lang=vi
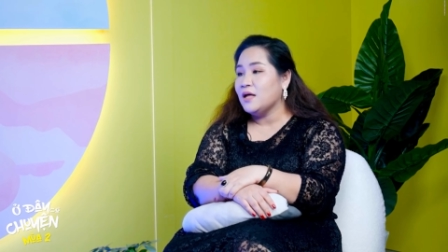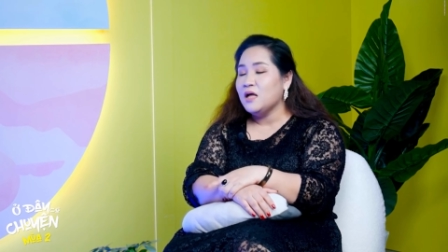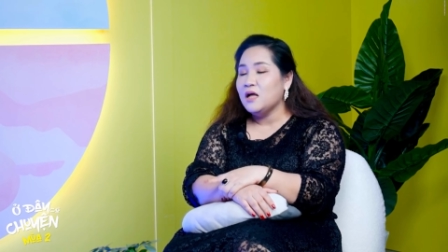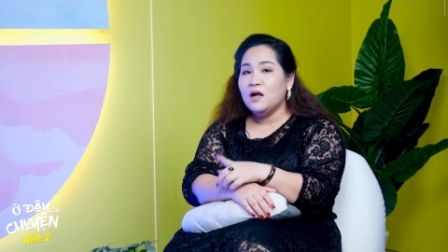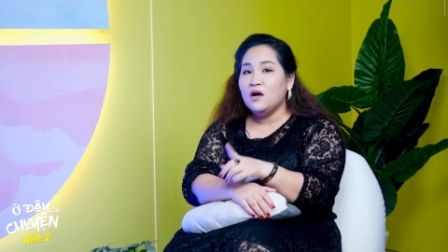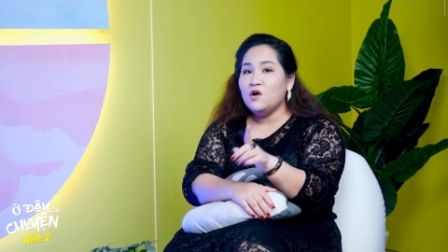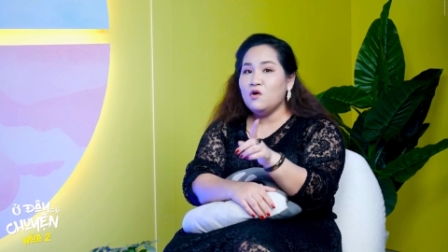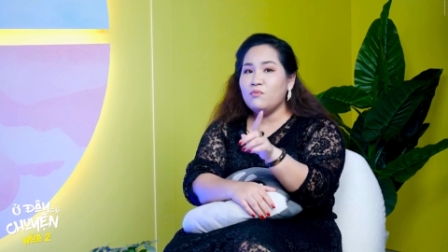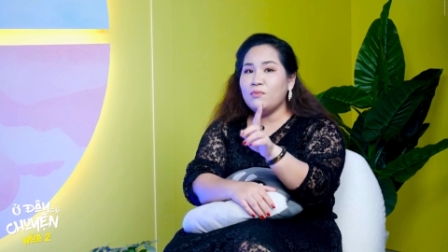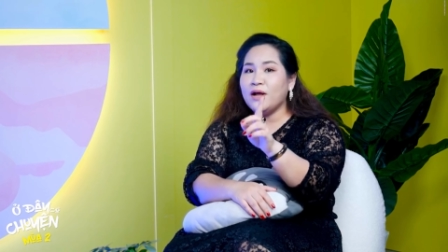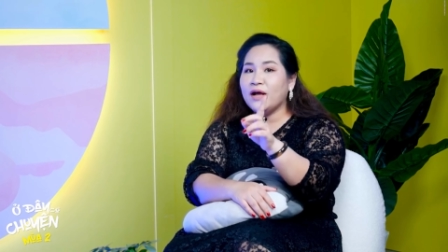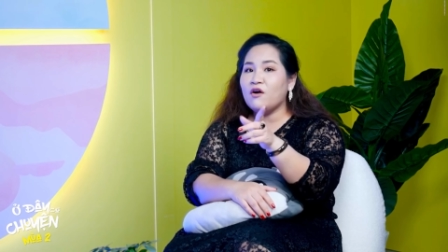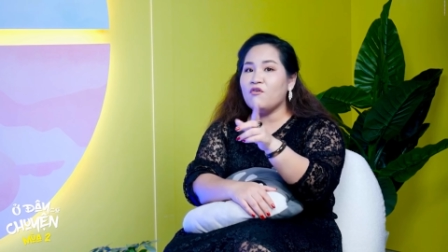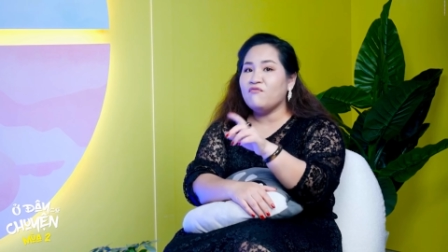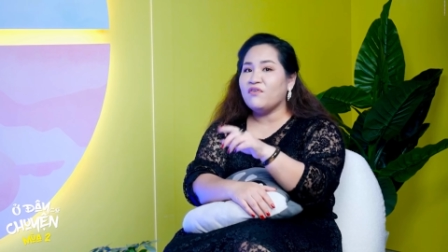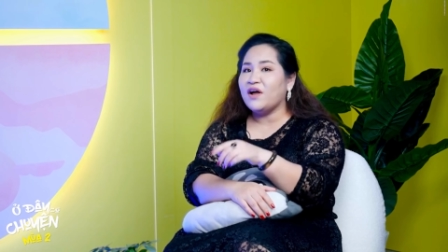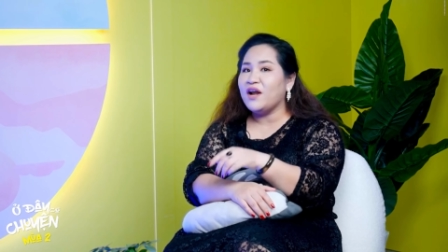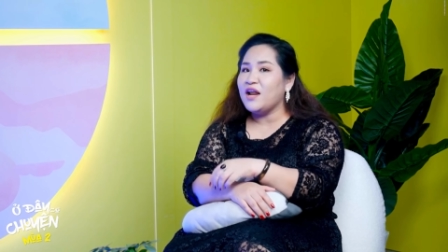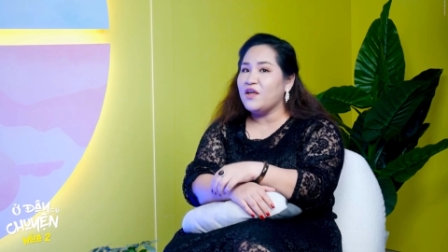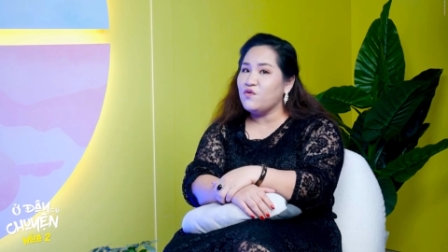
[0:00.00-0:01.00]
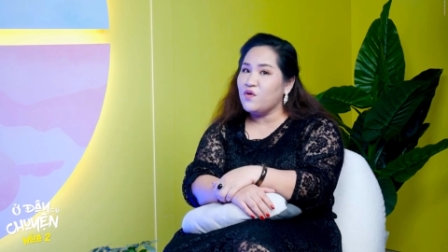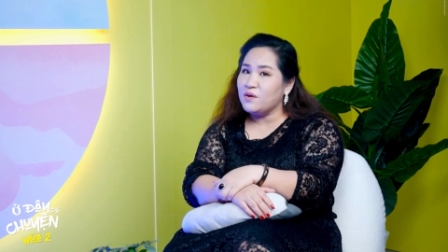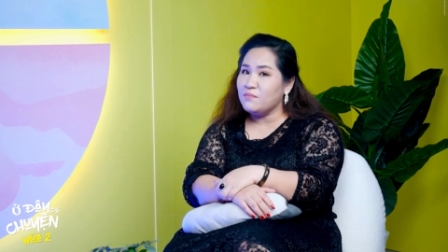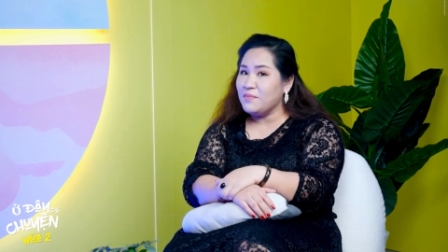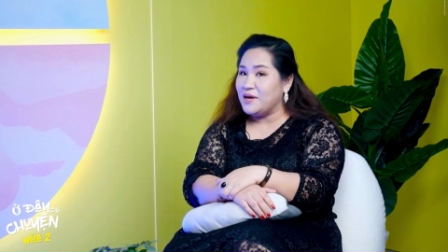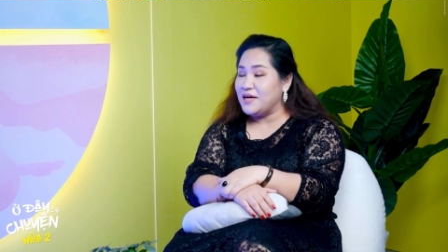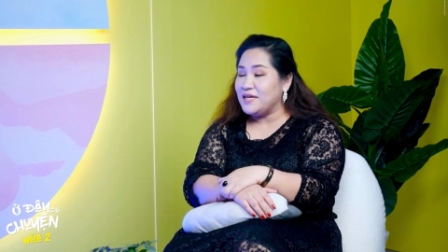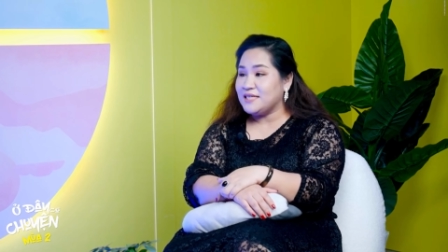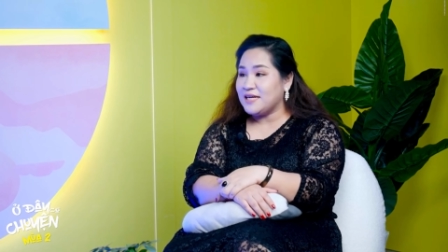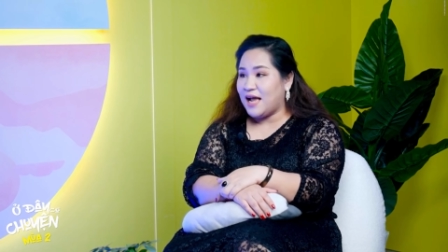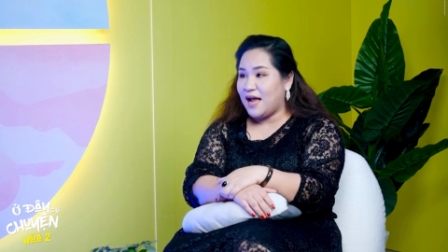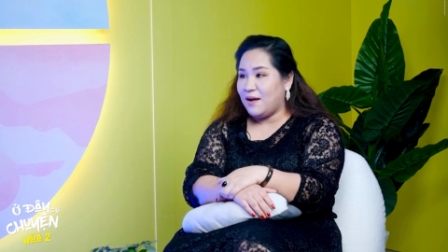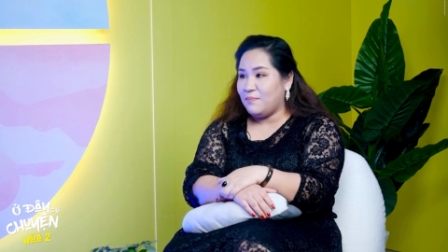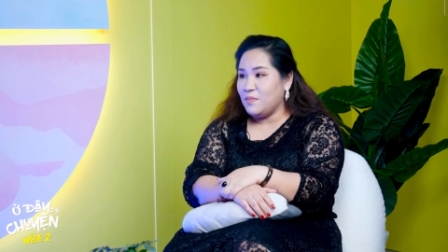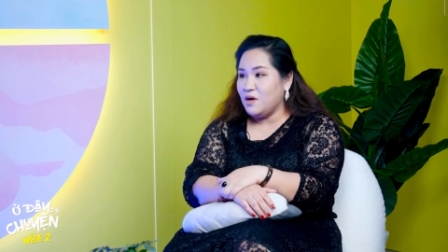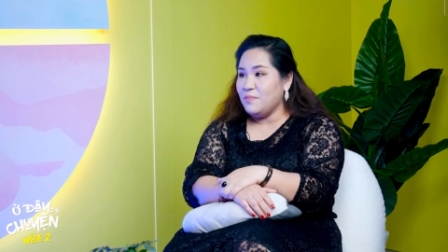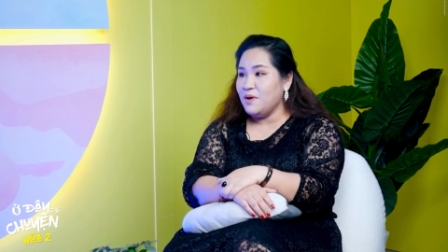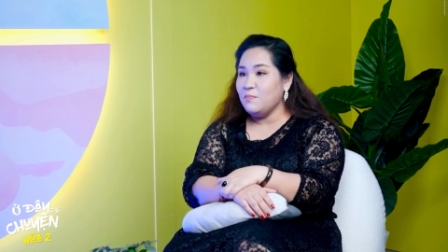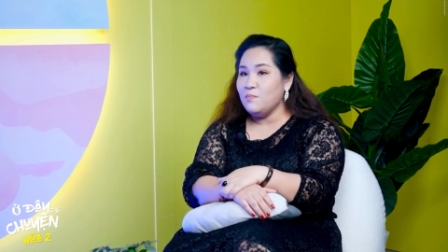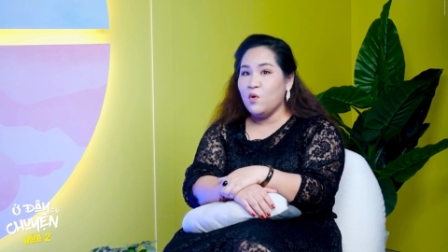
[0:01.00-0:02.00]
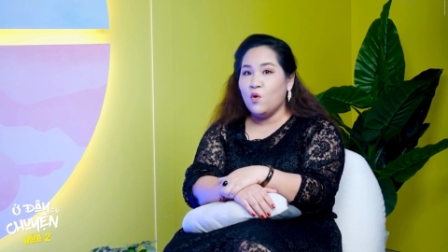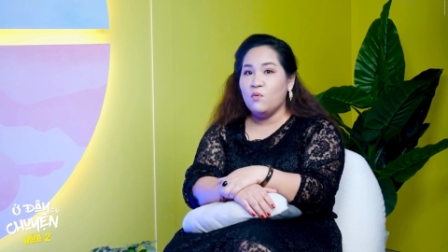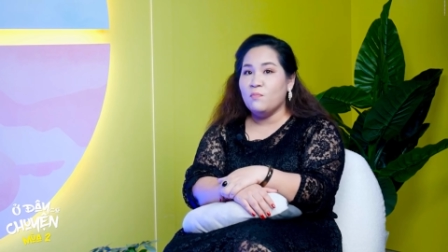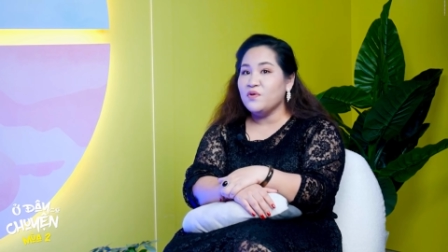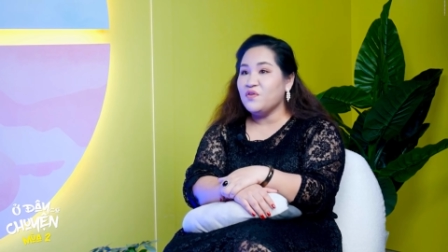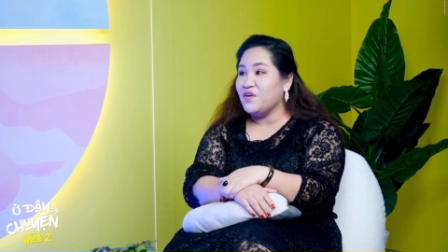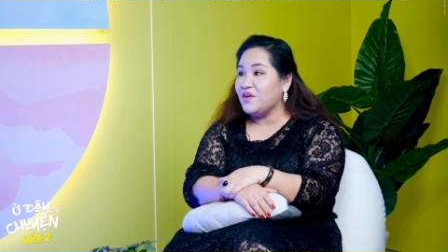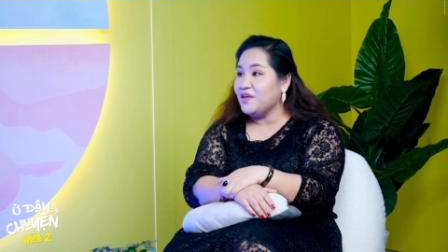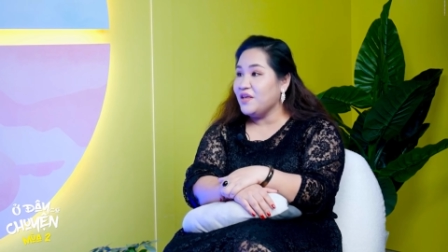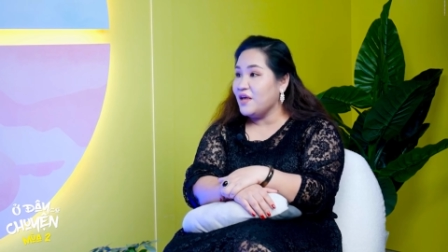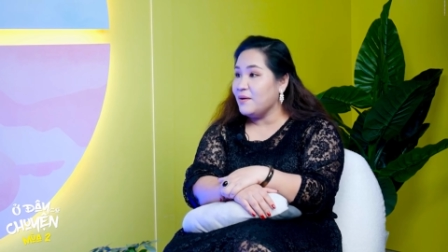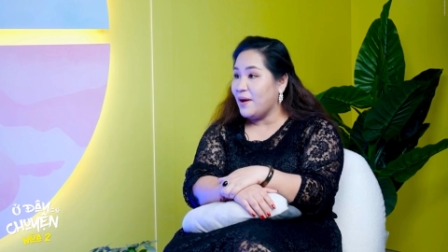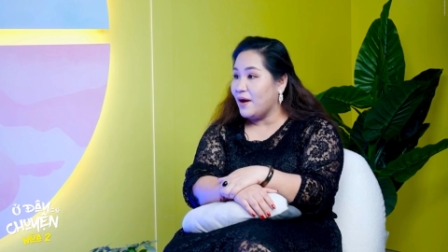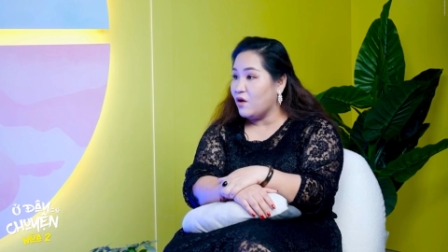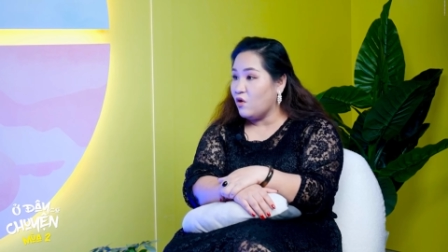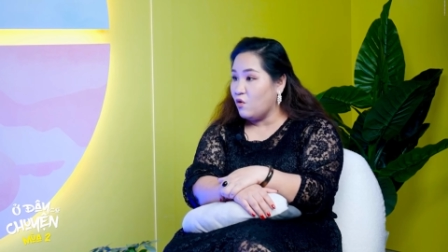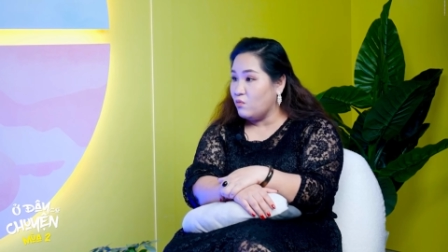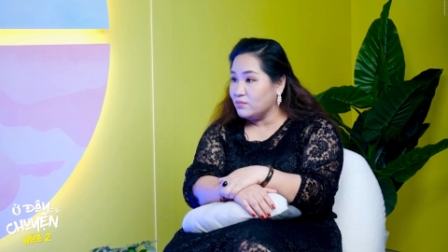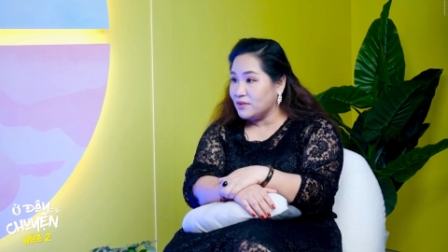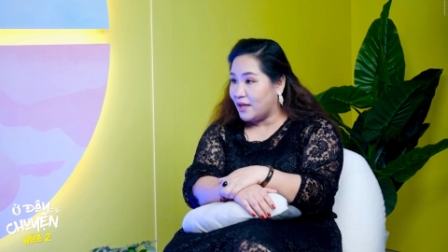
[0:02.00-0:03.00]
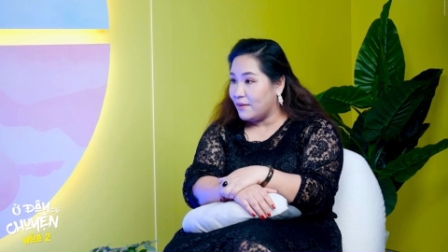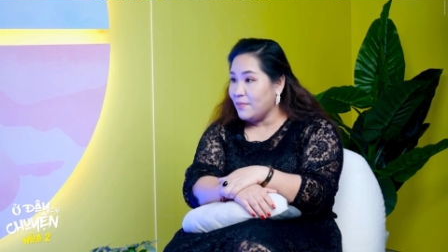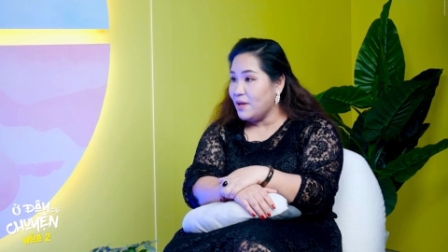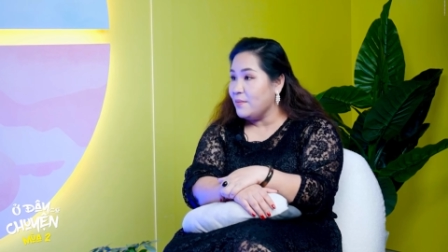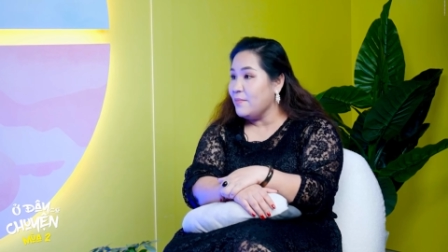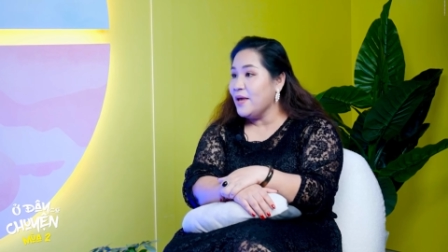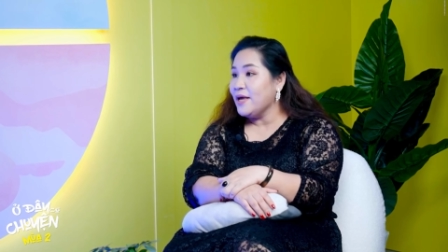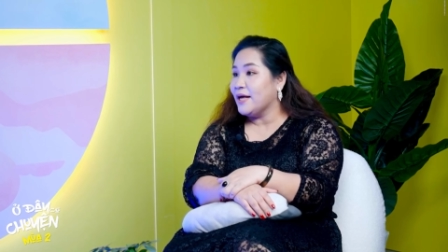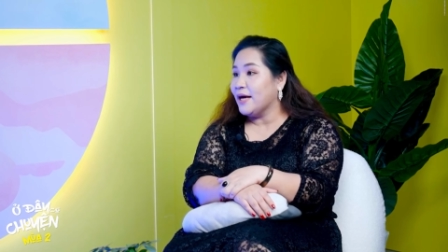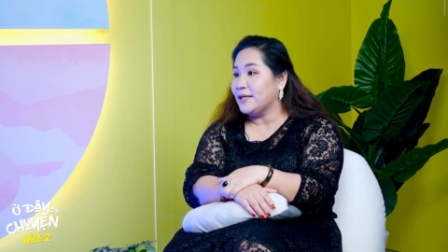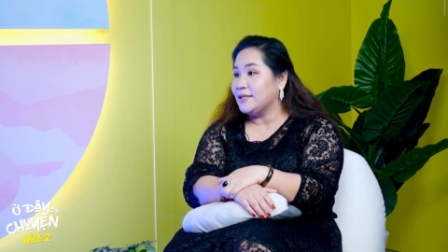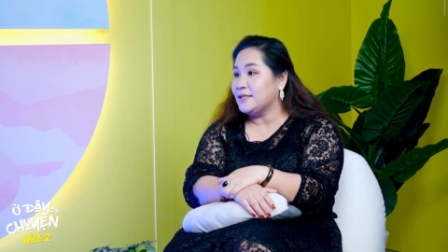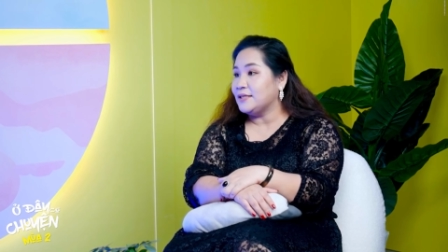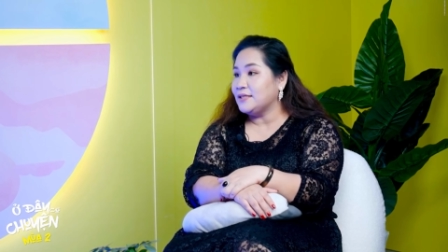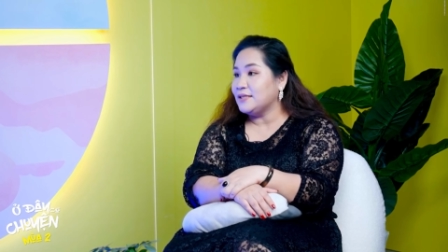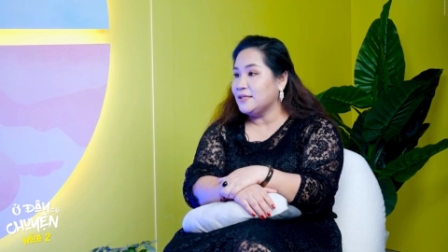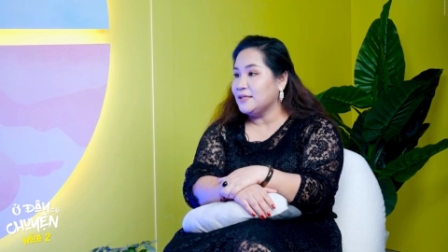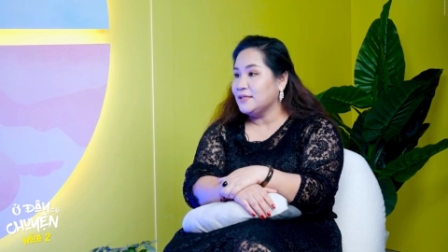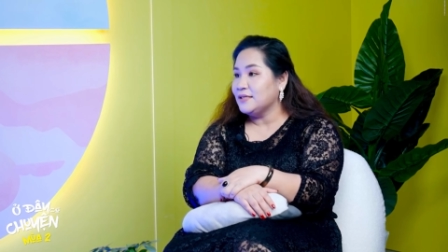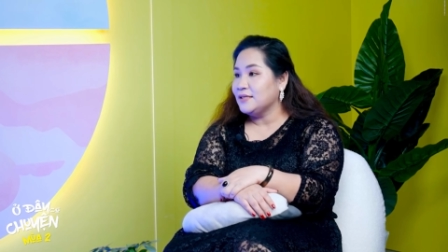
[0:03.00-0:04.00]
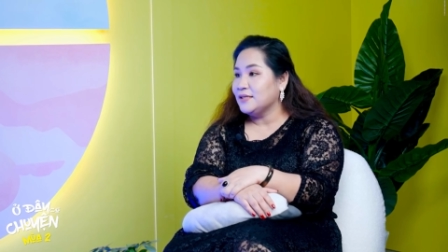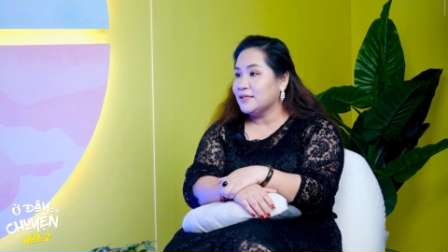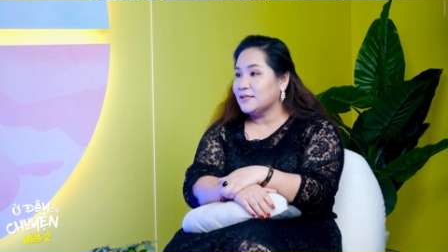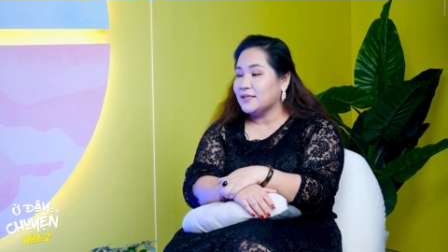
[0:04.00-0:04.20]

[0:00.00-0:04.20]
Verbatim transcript: Ừ. Lúc này không phải là chuyện bị tráp nó mới buồn, mà chuyện gì bạn cũng sẽ bị bi kịch hết á.